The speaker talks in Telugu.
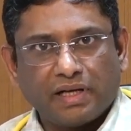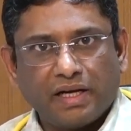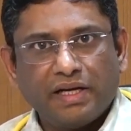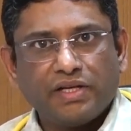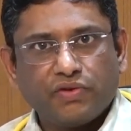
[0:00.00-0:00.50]

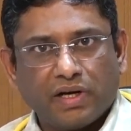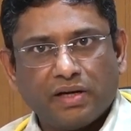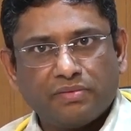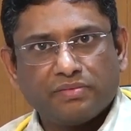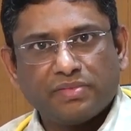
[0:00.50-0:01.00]
చలి
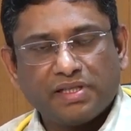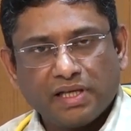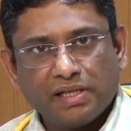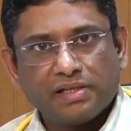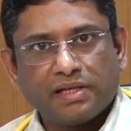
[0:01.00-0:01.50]
జ్వరం
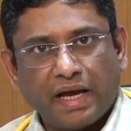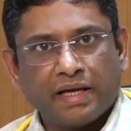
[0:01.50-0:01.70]
చిల్స్